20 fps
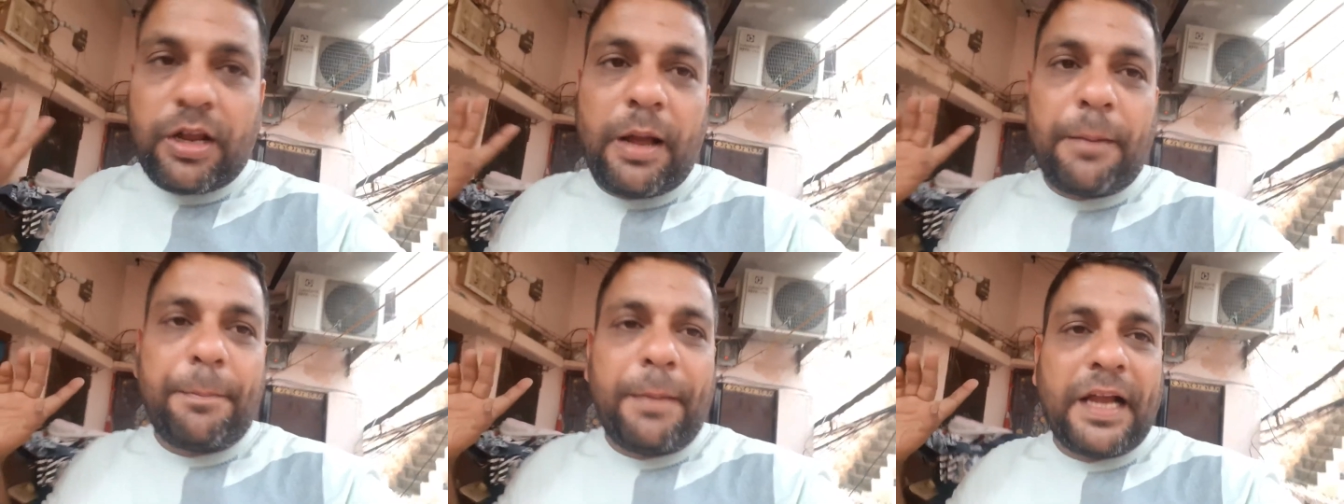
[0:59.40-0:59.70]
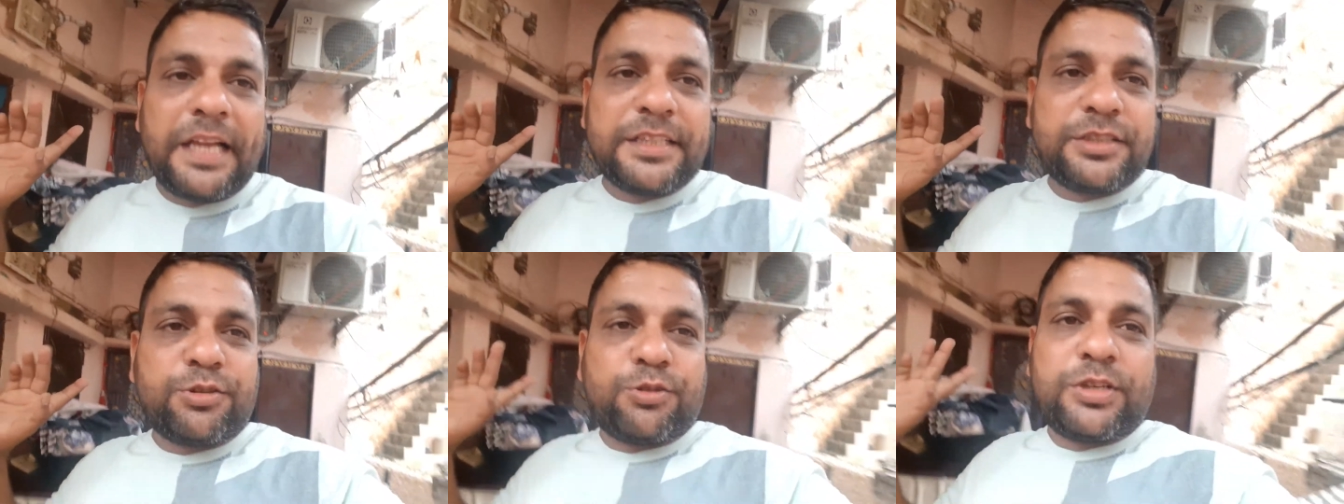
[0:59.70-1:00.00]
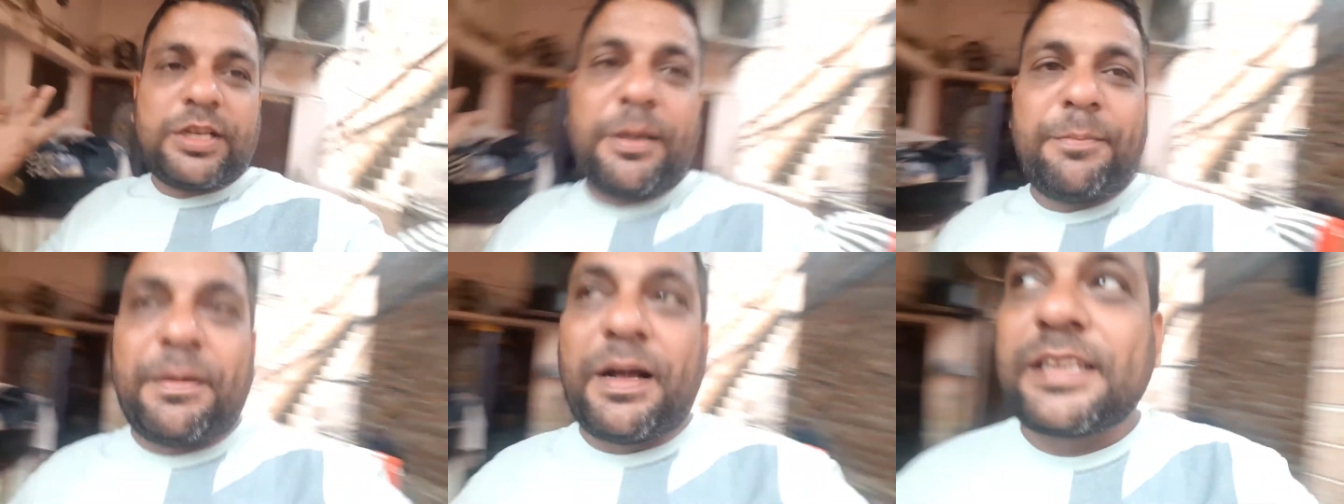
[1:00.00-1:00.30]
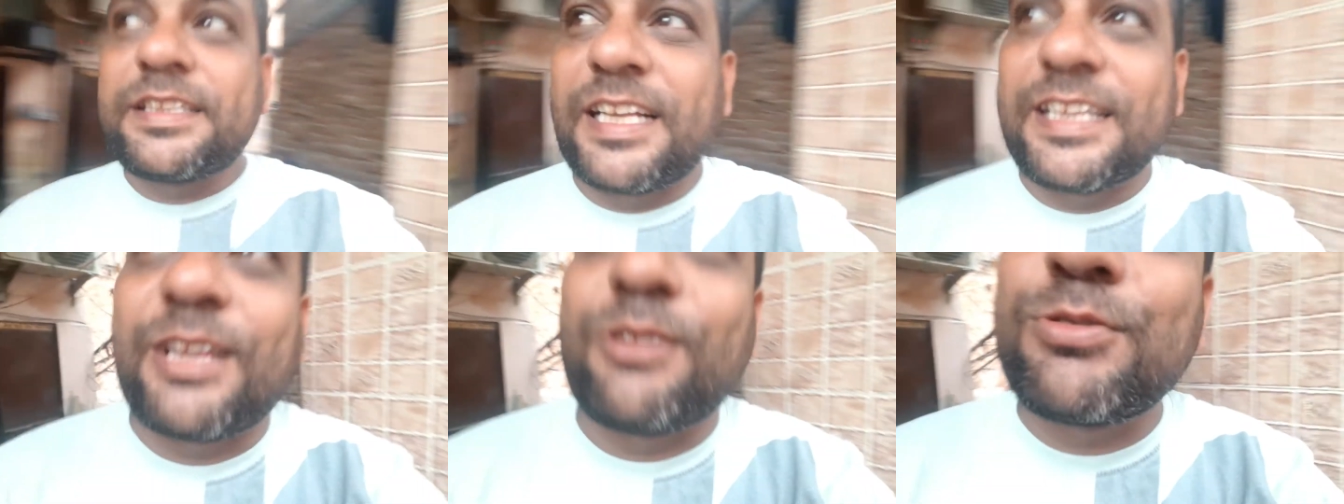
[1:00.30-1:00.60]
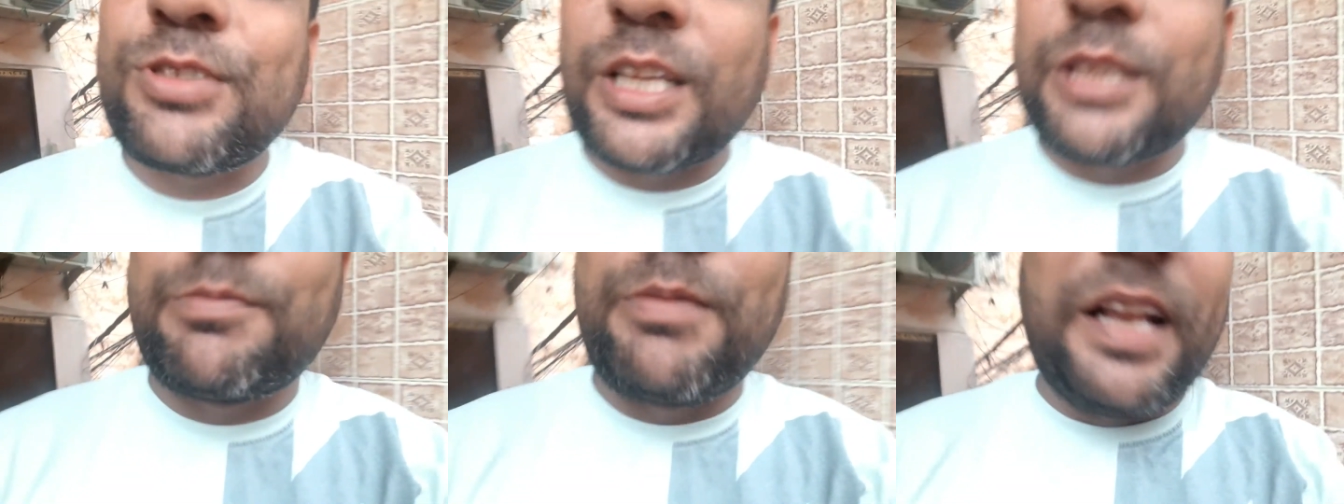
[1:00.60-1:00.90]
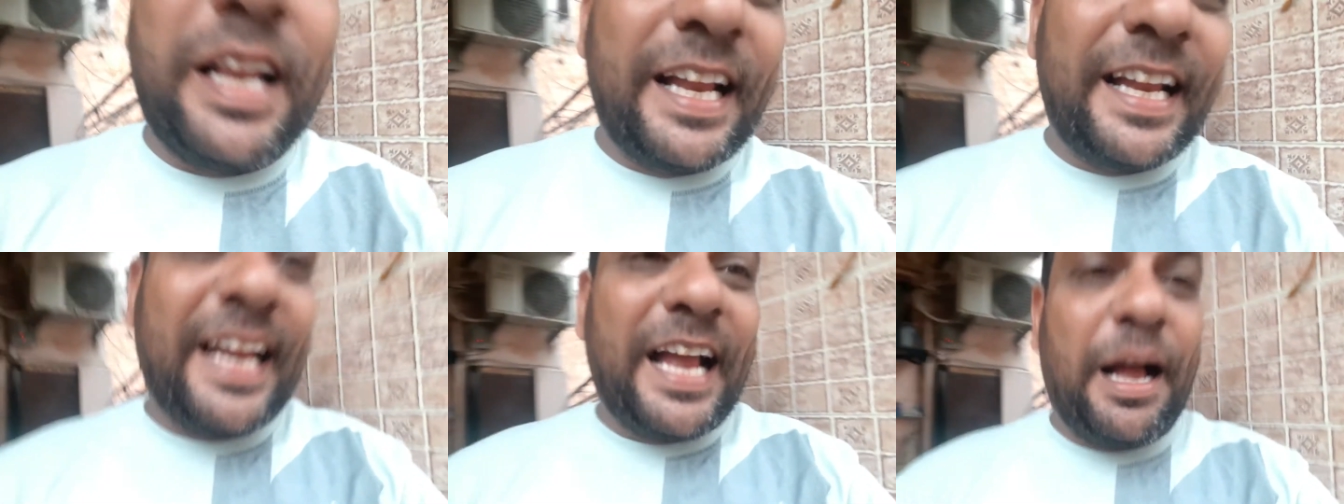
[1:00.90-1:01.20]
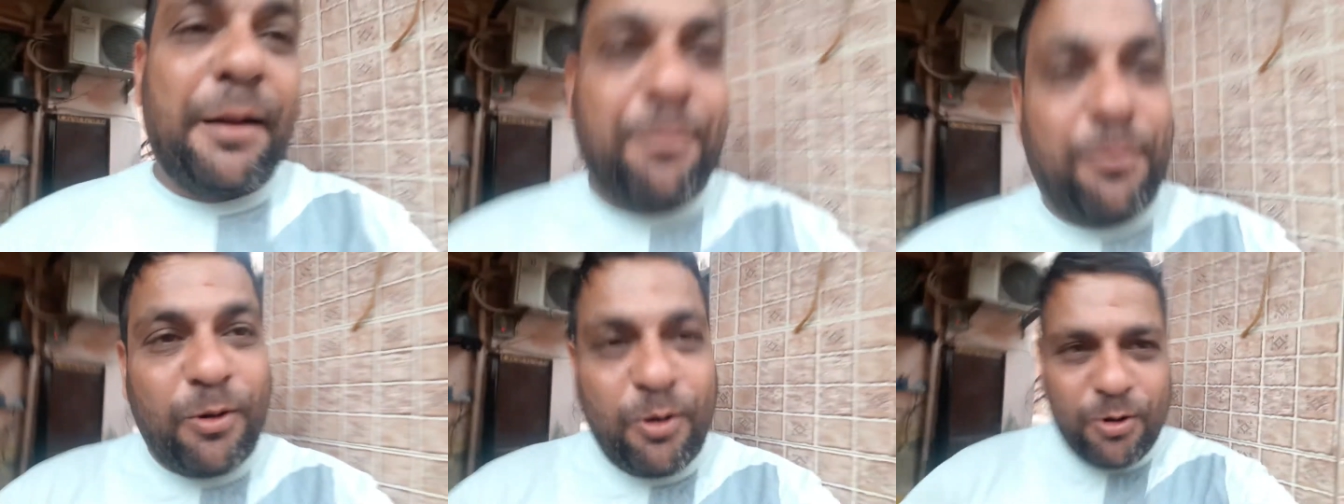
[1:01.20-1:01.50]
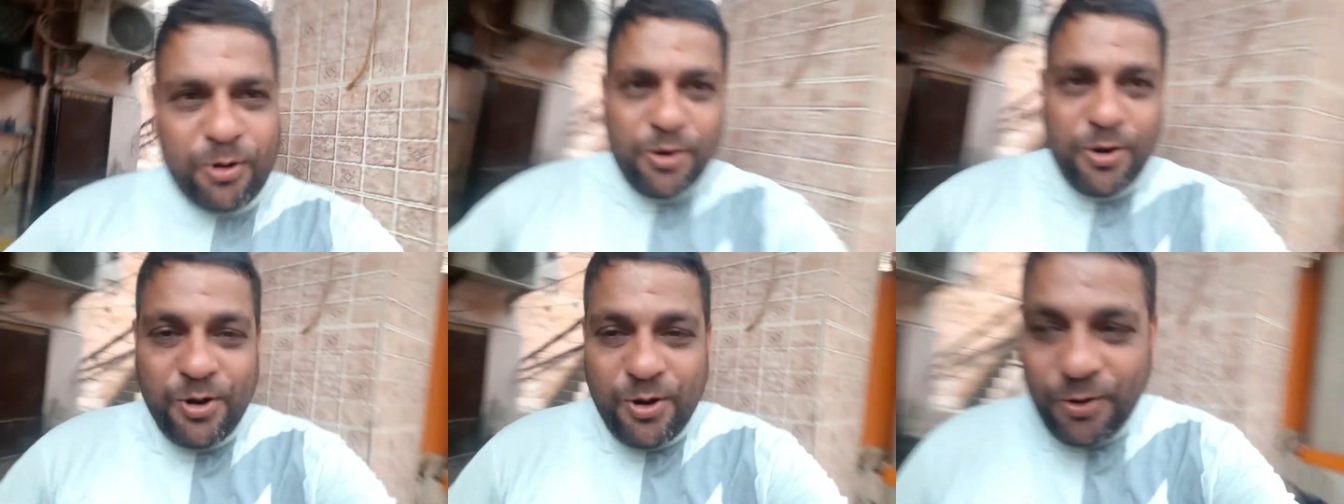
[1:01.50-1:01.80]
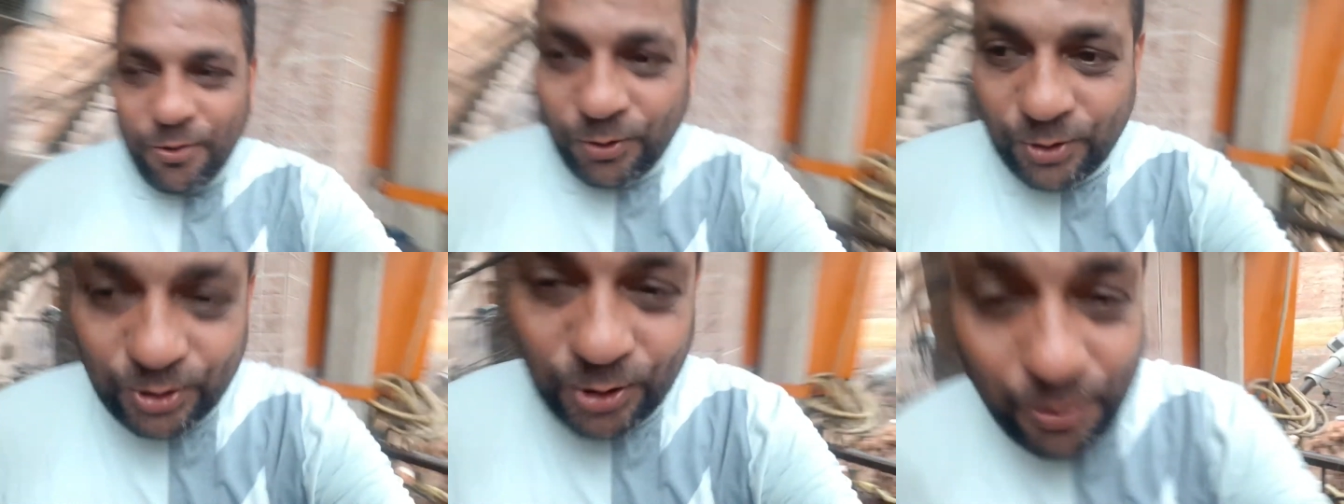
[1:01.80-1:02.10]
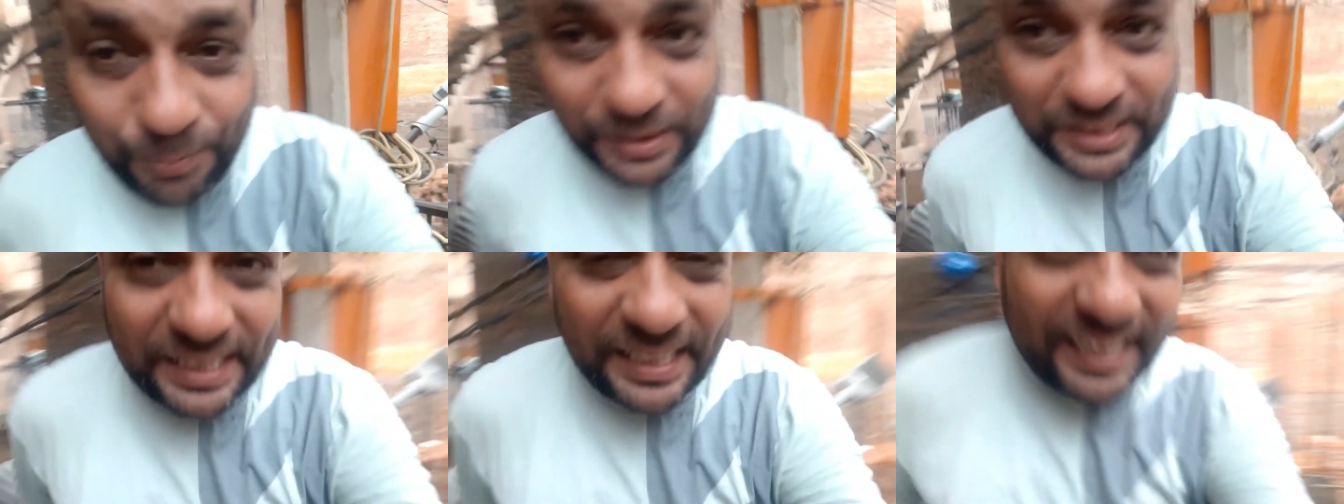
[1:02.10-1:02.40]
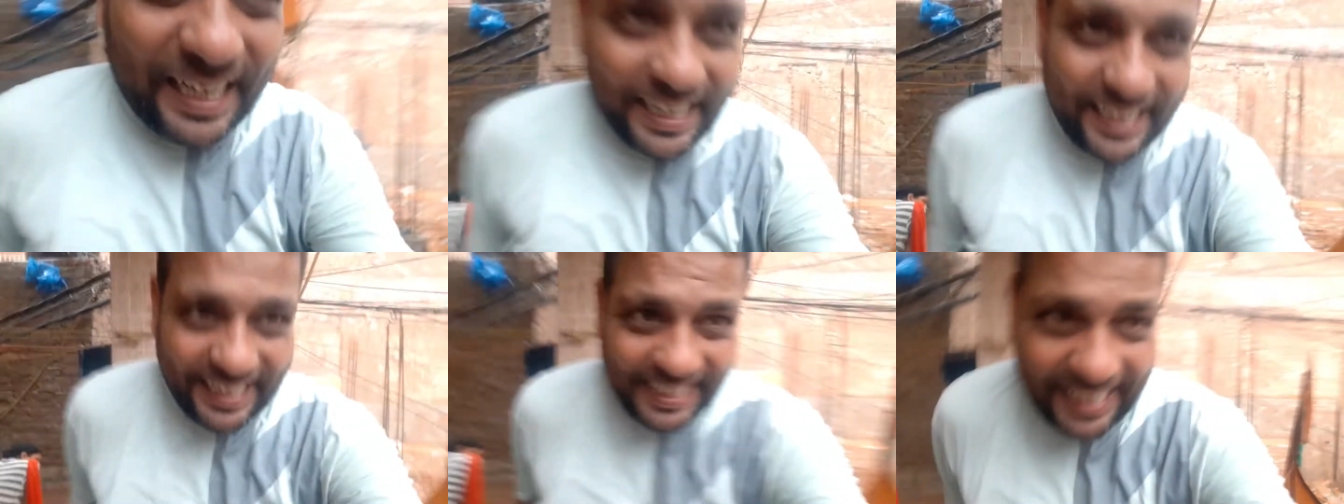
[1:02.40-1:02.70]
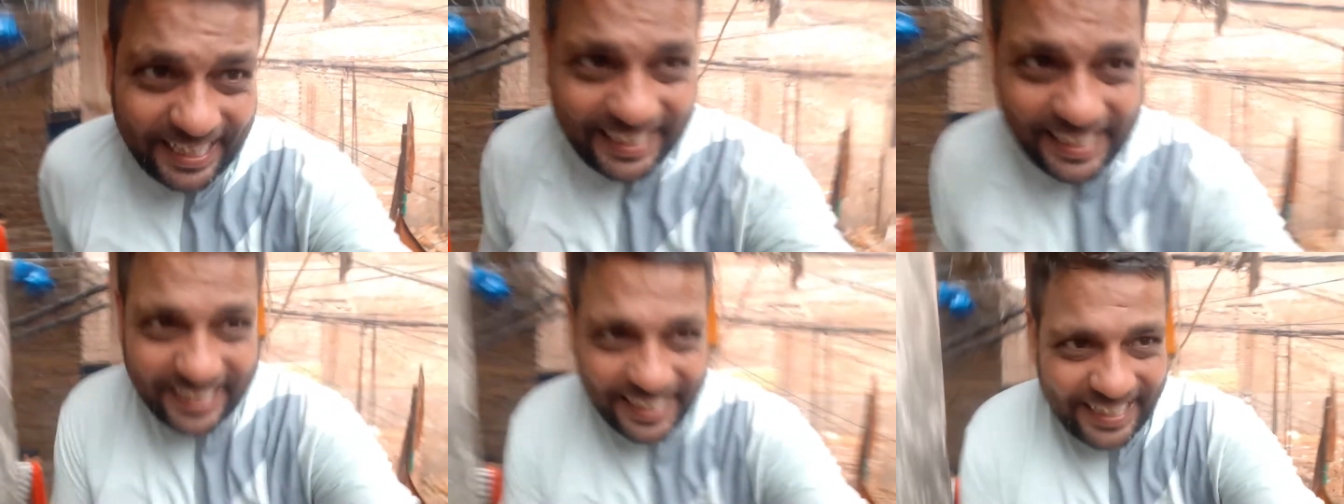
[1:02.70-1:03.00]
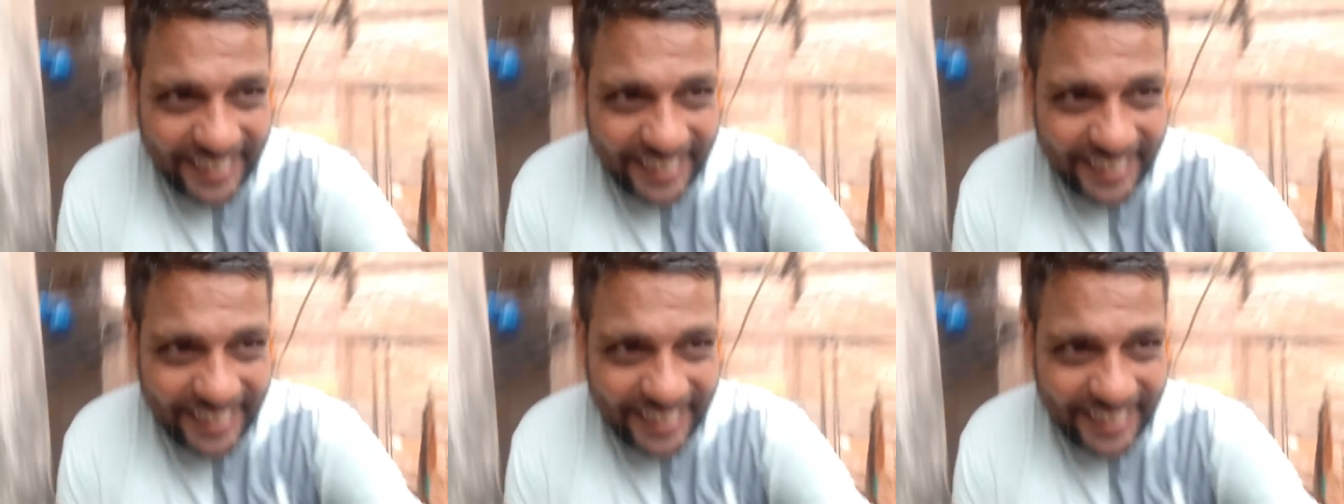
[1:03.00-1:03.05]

आप बारिश हो रही है मैं चलता हूँ छत पे लेके आपको वो देखो बच्चे नहा रहे हैं